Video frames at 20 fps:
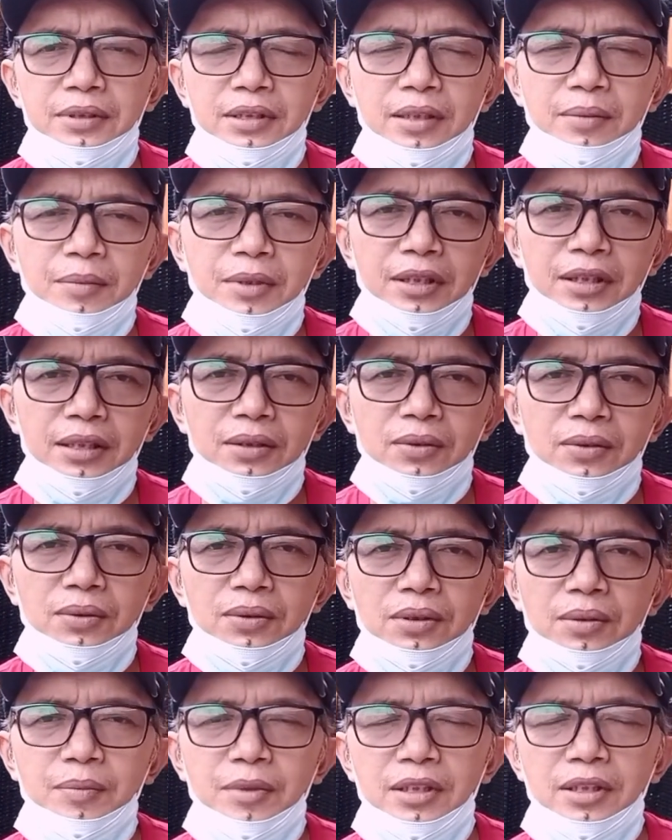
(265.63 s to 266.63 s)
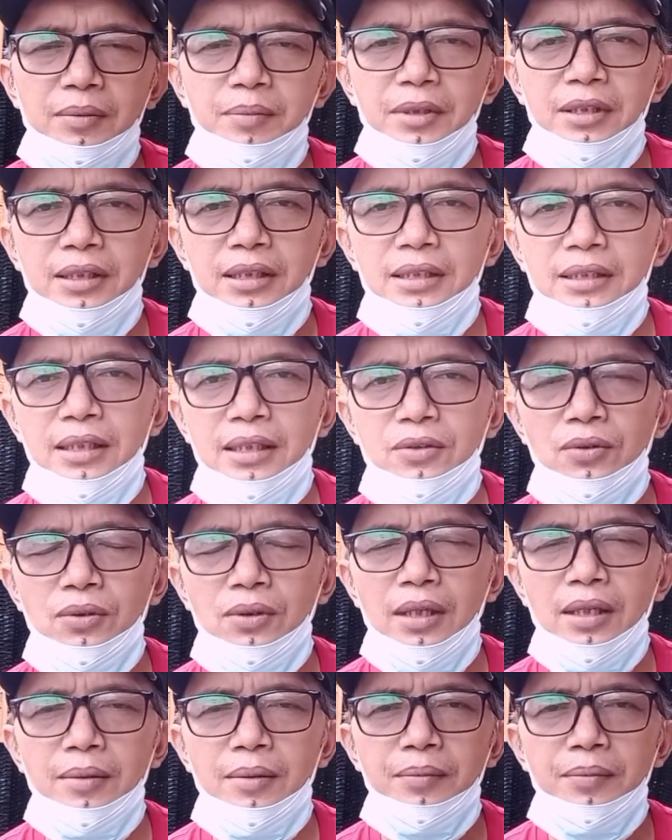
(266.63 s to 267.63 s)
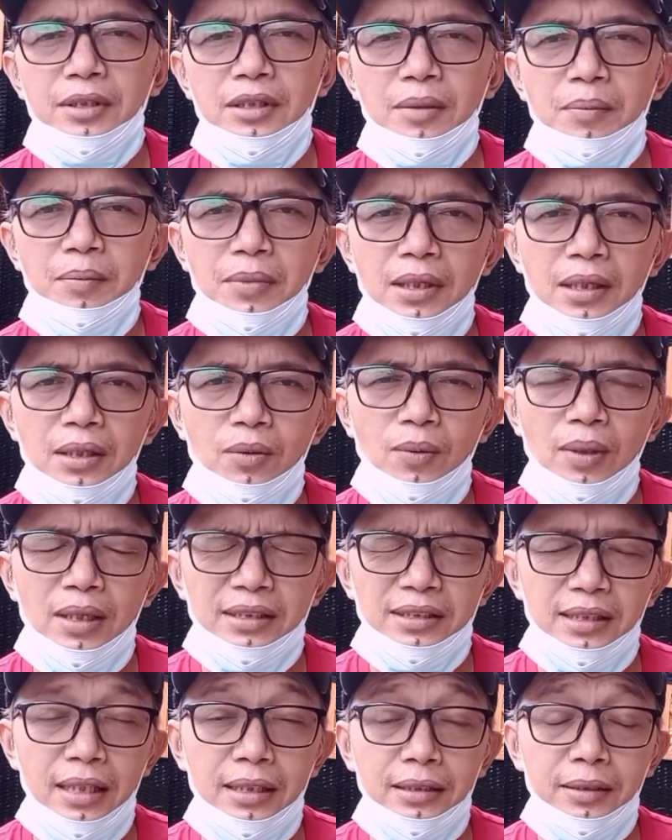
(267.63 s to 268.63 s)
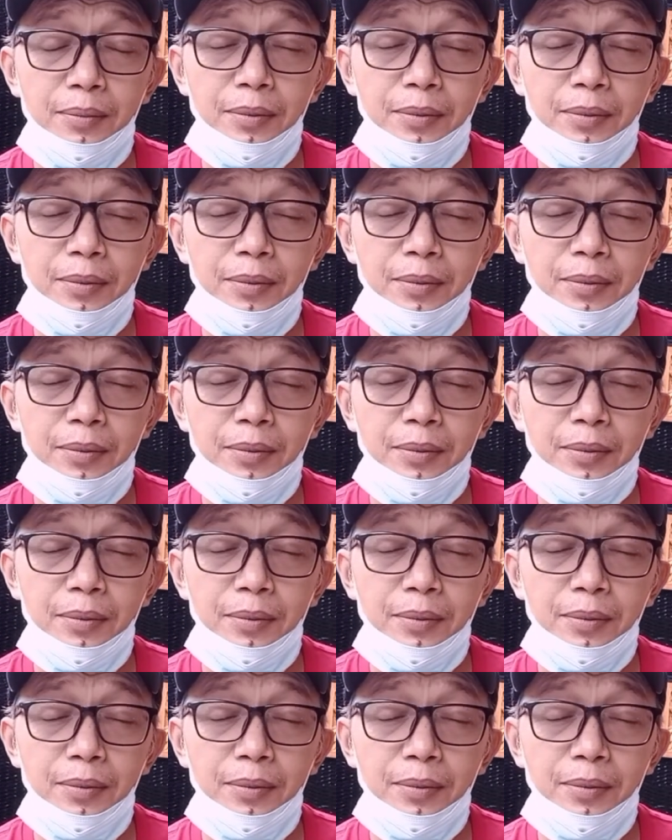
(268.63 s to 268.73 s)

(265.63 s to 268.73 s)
streaming itu teman-teman kita juga menyebarluaskan